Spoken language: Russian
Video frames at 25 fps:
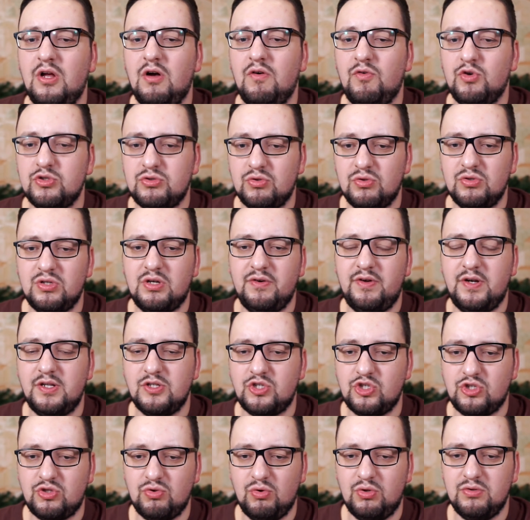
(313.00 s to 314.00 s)
Вот он говорит,
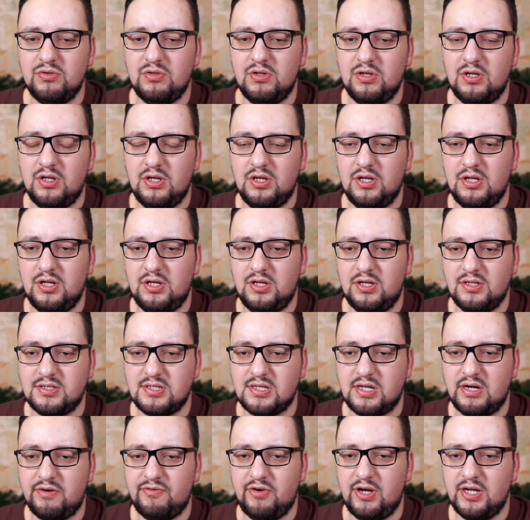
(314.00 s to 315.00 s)
что он э,
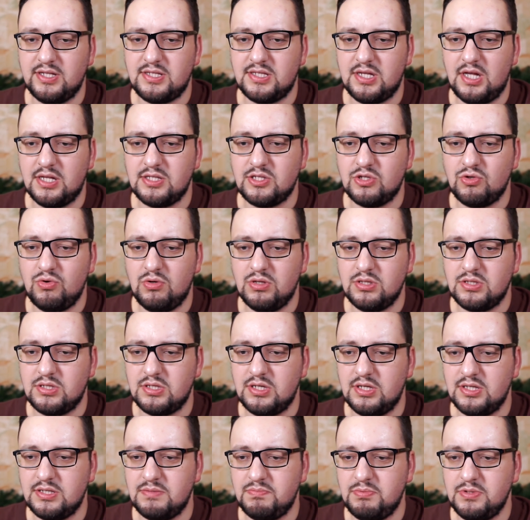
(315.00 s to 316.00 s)
скрывается от
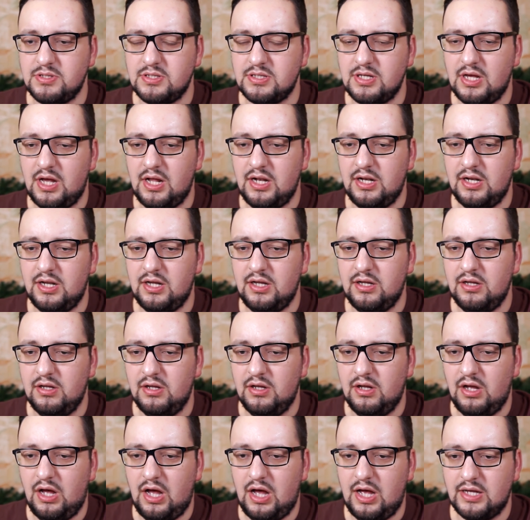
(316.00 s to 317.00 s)
солнца специально,
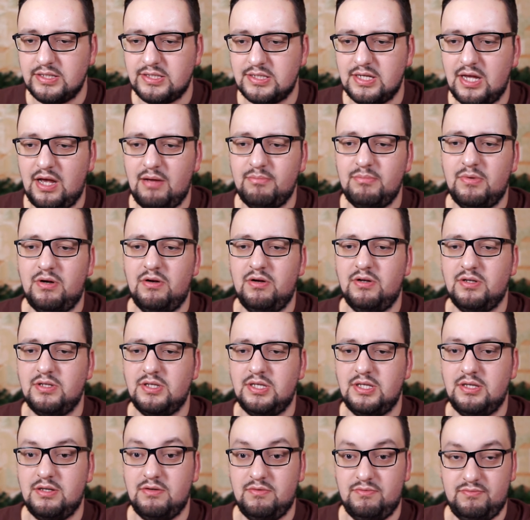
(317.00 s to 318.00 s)
а сам, э,
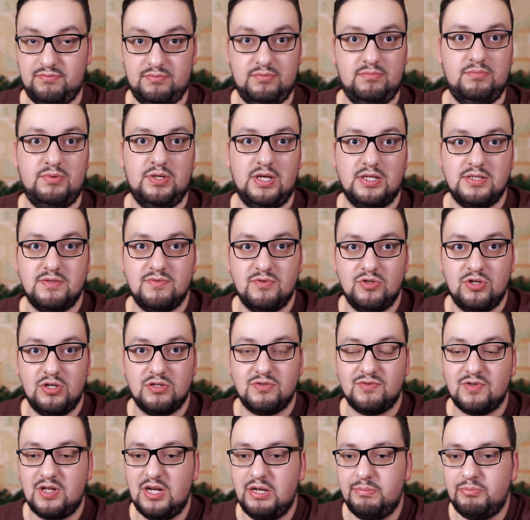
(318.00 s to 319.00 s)
я
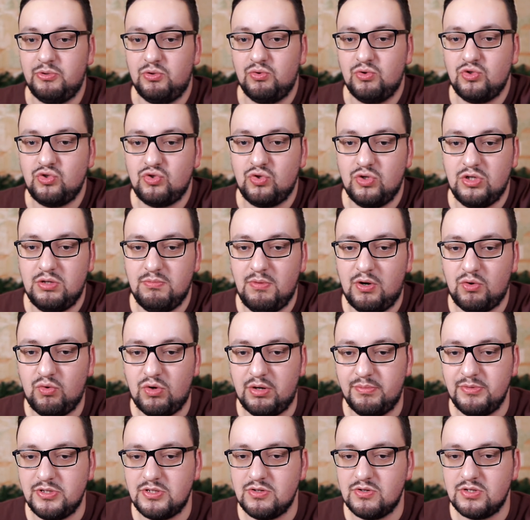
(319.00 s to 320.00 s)
извиняюсь, в клипе, но что, я не могу
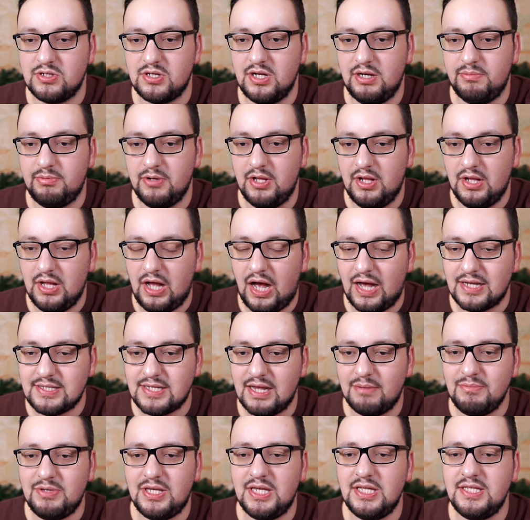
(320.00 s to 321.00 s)
комментировать клип, а
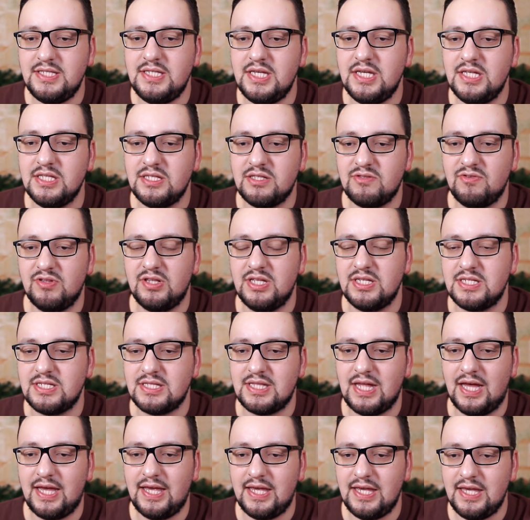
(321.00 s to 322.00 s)
сам единственный
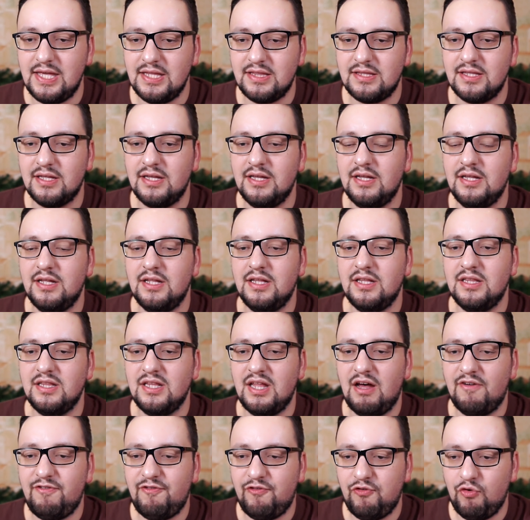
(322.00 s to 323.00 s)
стоит
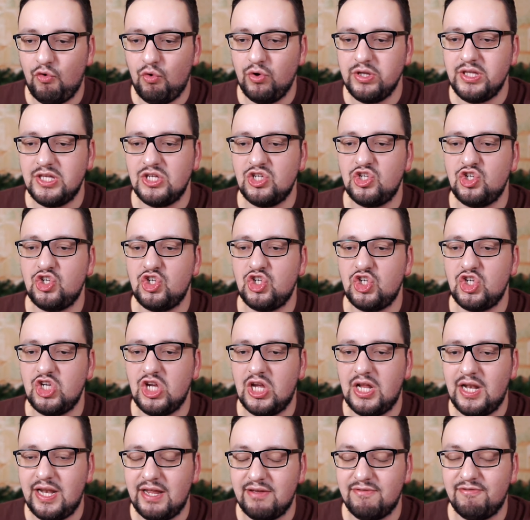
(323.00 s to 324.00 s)
на фоне
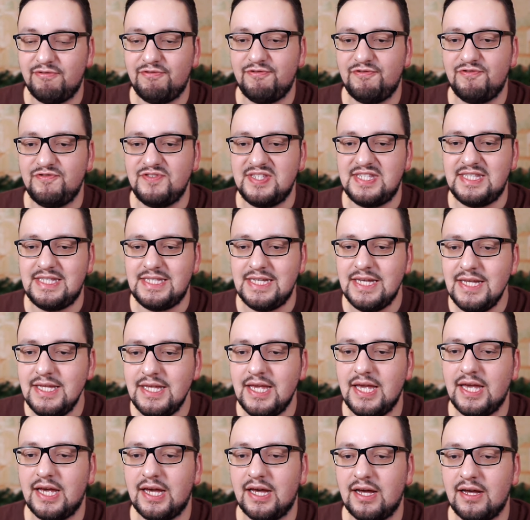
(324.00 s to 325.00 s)
щели в
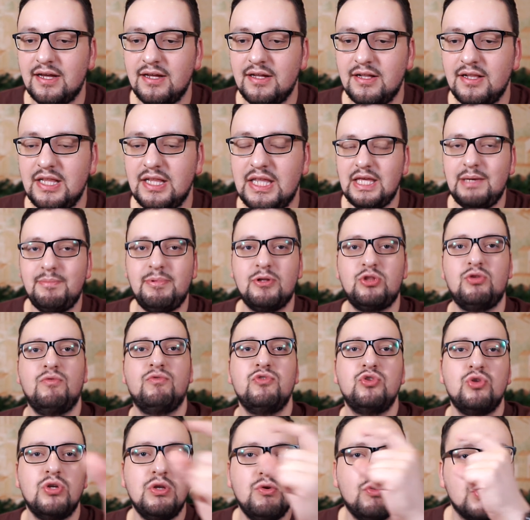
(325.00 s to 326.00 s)
стене. И потом
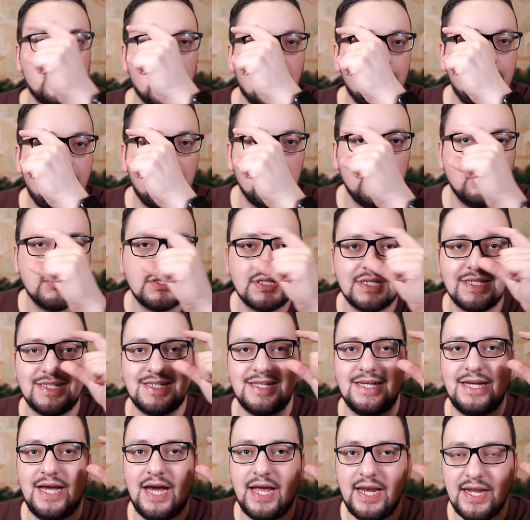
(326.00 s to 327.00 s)
вот у него так полоска
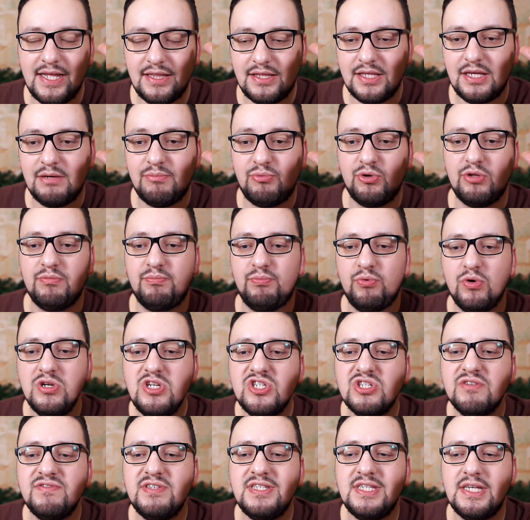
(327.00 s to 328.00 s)
загорит, и будет
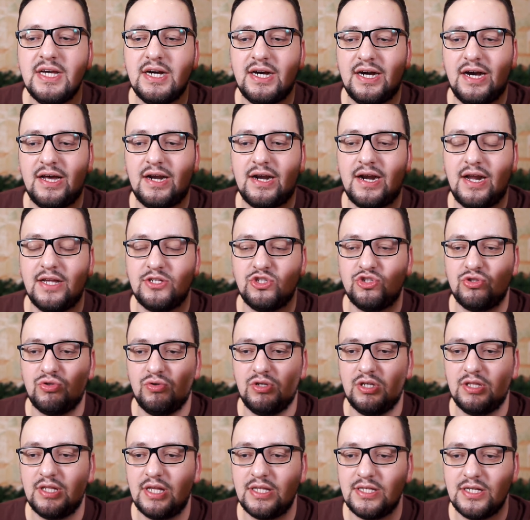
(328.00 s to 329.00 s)
больше всех орать, что
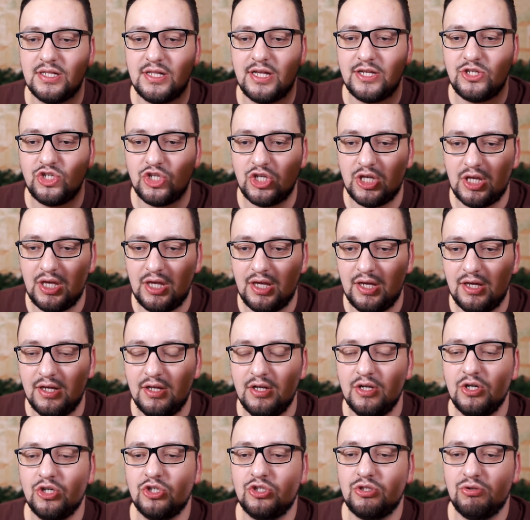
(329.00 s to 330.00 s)
не надел очки,
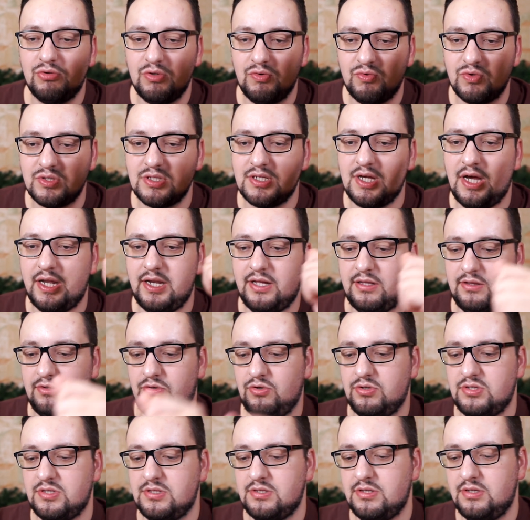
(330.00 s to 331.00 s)
что у него сгорел
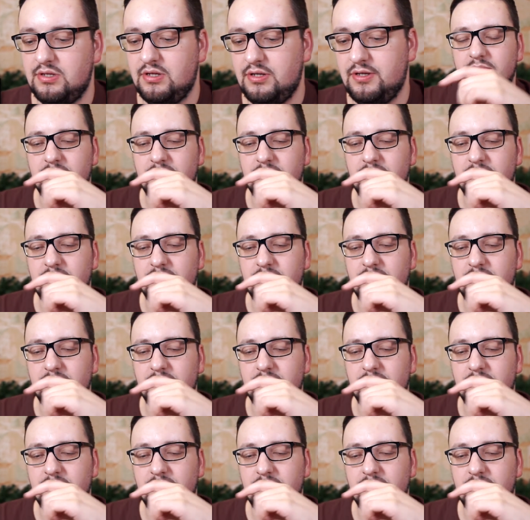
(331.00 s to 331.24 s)
нос.